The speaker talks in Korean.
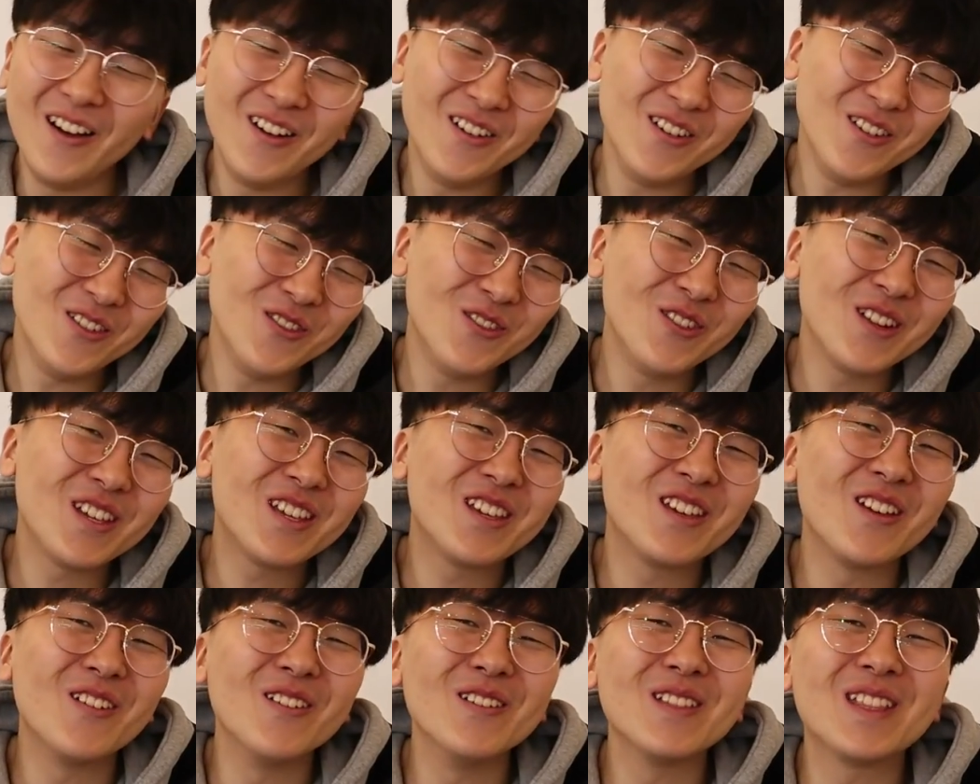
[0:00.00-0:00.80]
아유, 우리
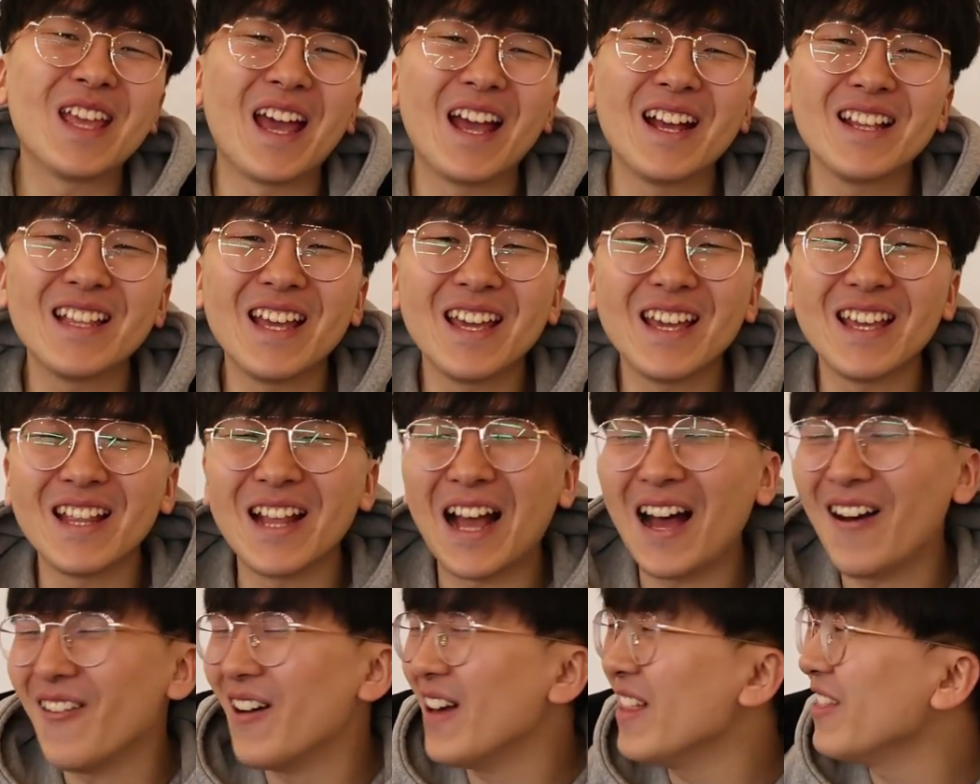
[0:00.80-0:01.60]
귀여운 댕댕이
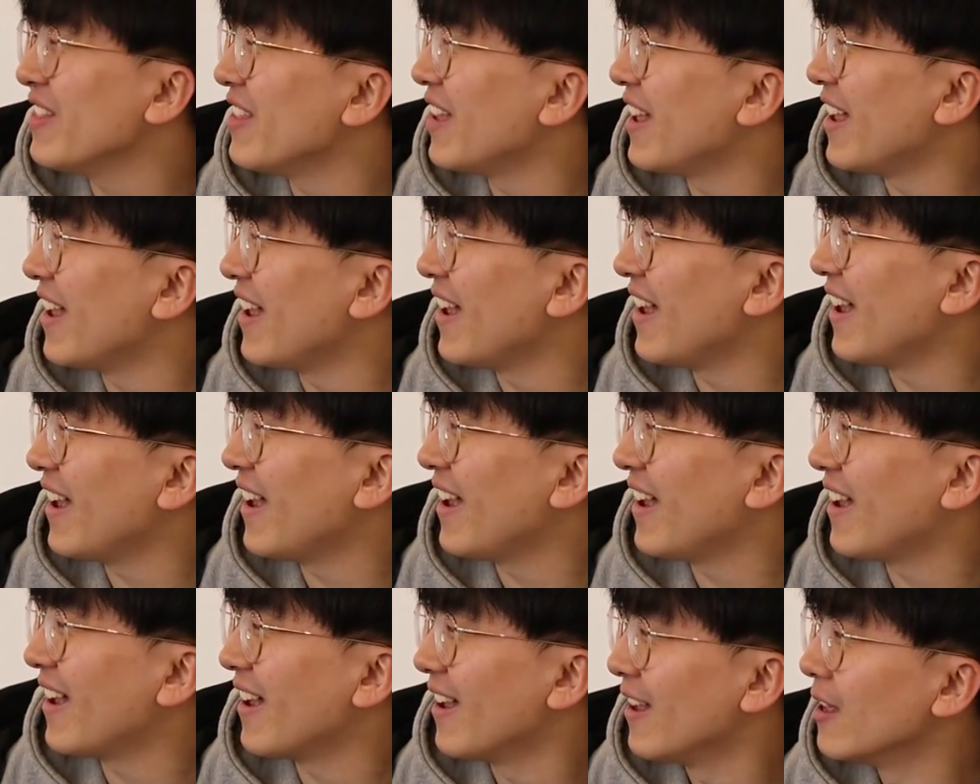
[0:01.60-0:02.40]

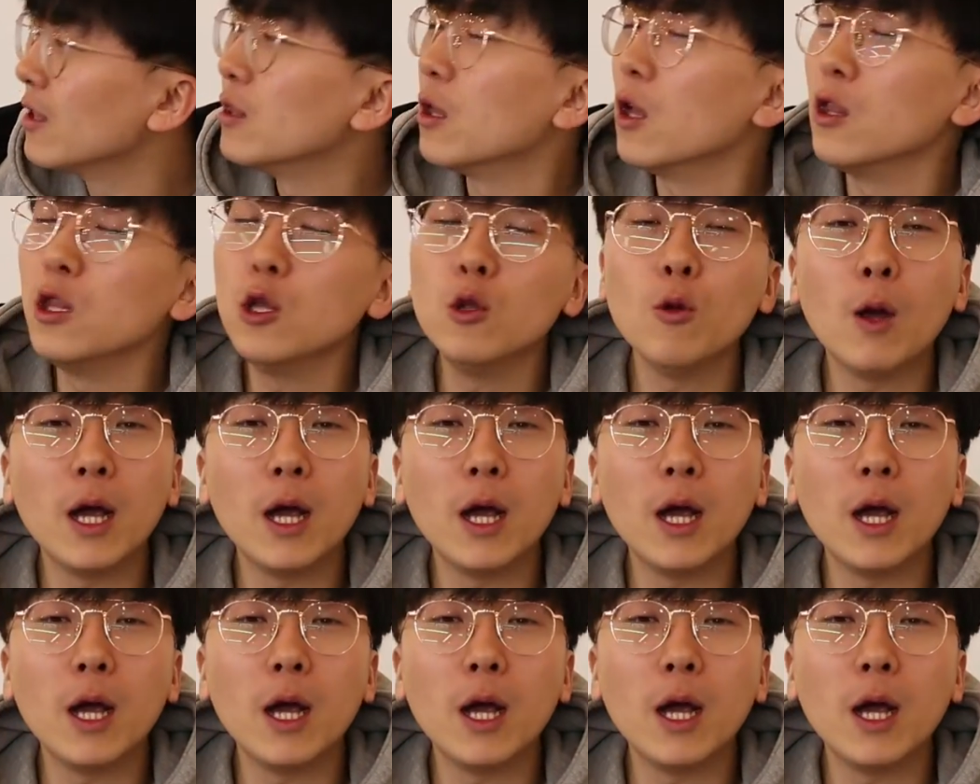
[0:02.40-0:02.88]
나왔네. 너는